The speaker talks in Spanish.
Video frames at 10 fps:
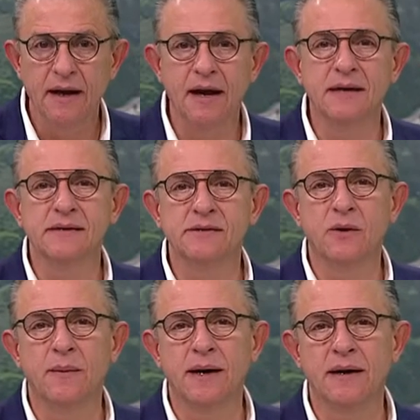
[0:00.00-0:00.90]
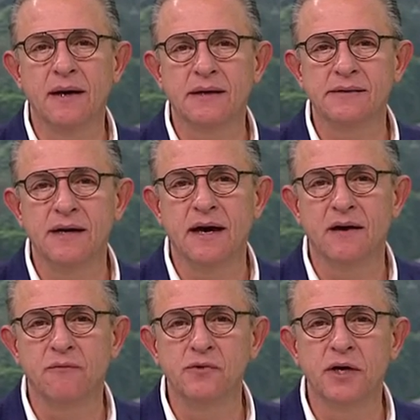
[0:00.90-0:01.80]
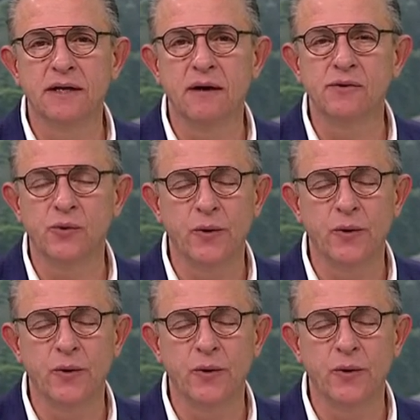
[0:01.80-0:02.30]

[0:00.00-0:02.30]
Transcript: Gracias a Omar García Jarfú, secretario de